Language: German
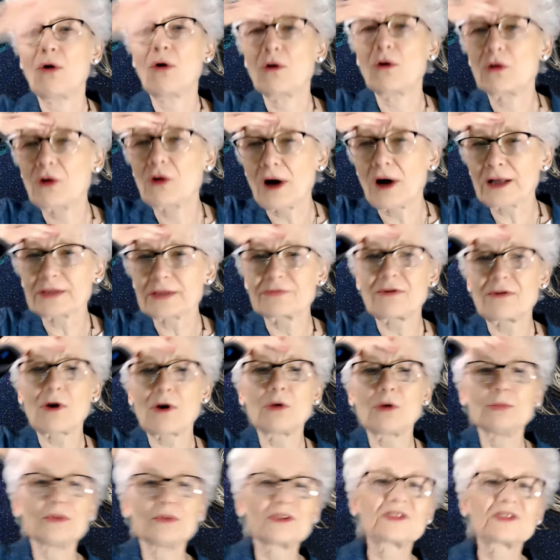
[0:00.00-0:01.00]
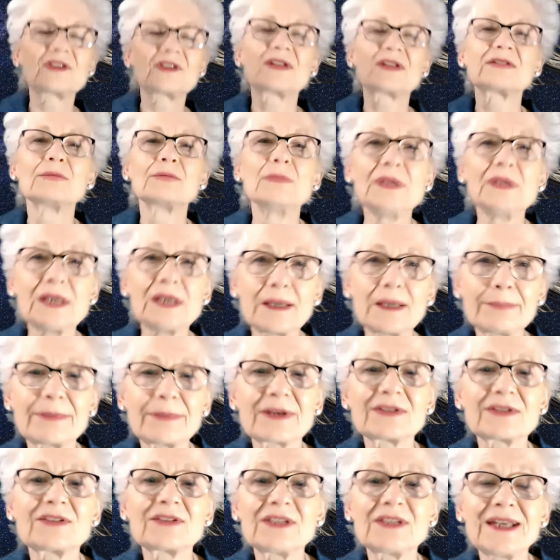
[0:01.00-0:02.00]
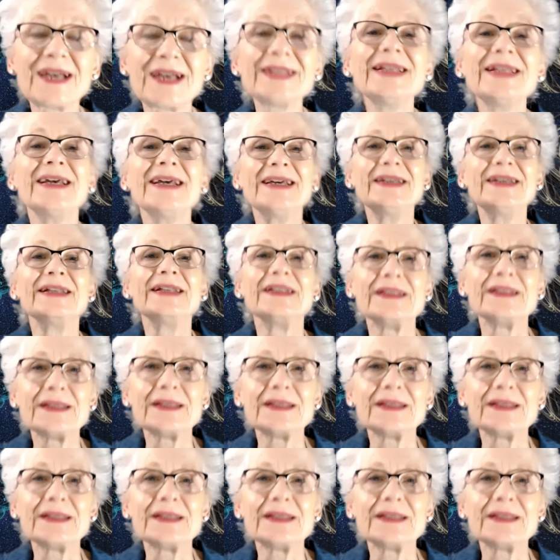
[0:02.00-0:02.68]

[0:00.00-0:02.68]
oh Gott, warum muss das mir passieren?